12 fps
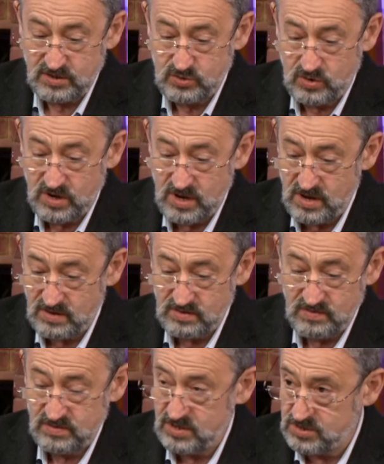которая
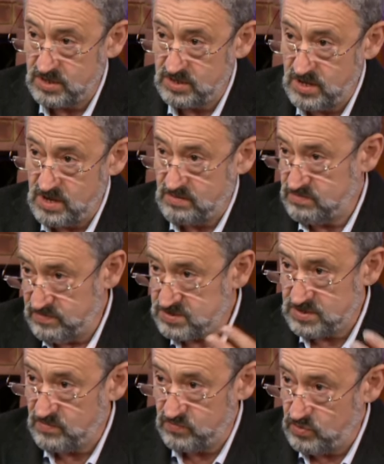населена в
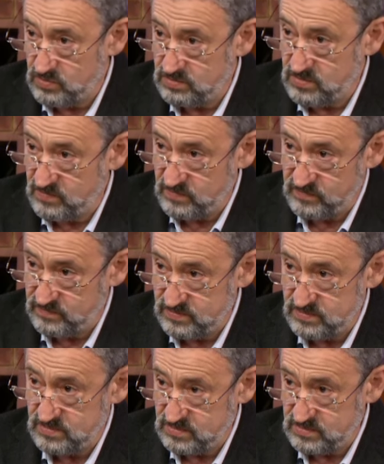основном,
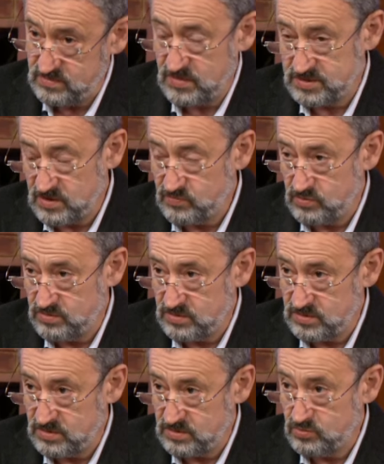в основном
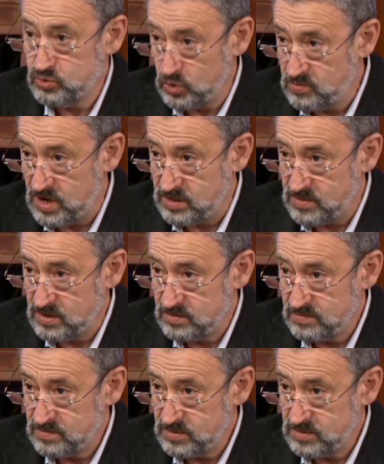мусульманами.